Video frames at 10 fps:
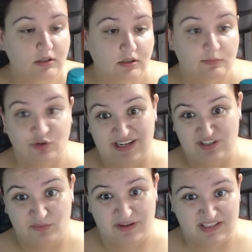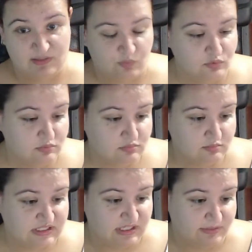porque allí no me queda champú,
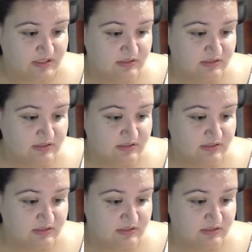básicamente.